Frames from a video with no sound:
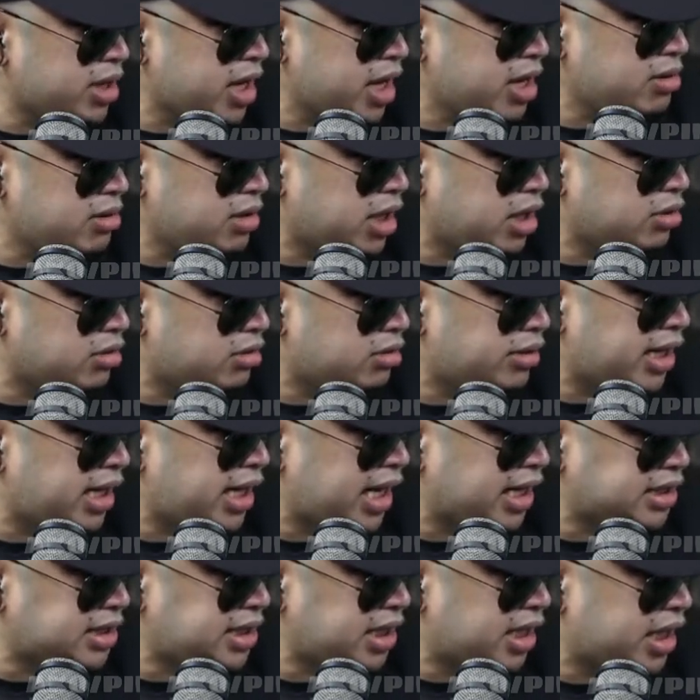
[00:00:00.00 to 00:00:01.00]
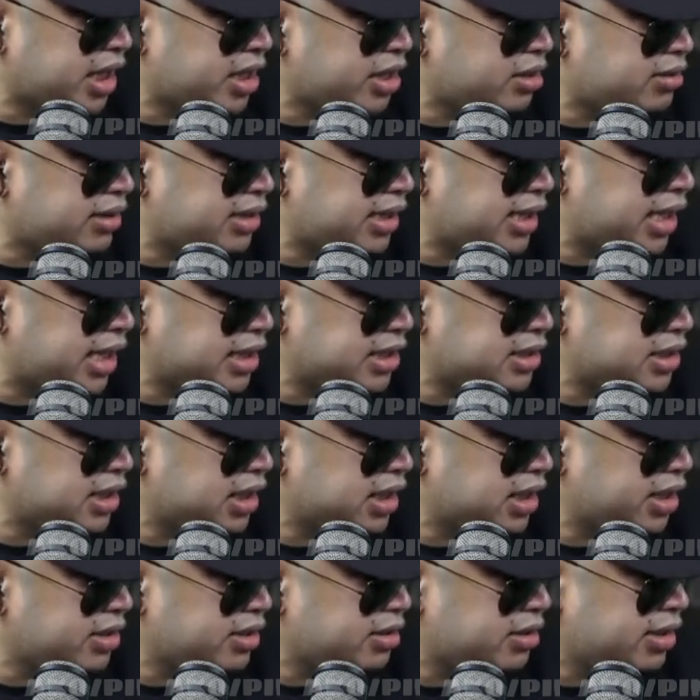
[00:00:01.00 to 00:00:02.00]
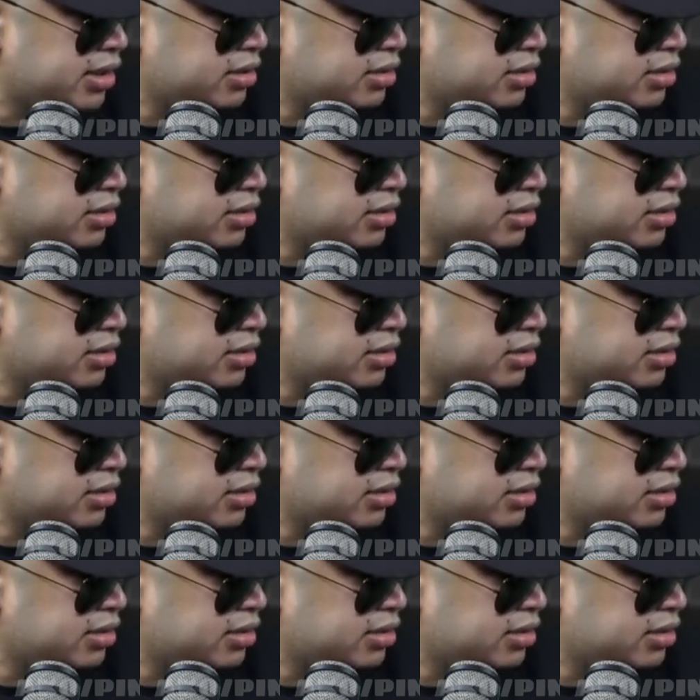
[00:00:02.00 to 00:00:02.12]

huwag kayong ano. Relax lang kayo, relax lang kayo.